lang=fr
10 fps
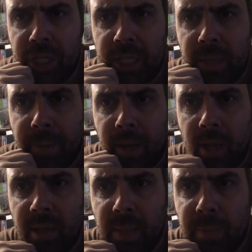tu n'étais pas
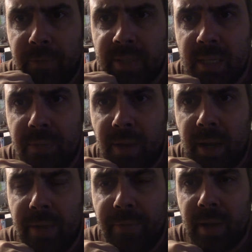là, tu n'as pas fait ce qu'il
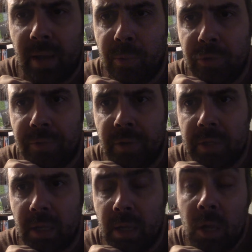fallait, il fallait répondre en
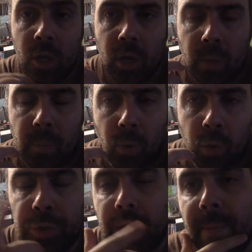français. »
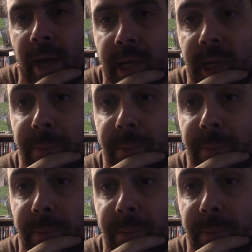L'autre est marqué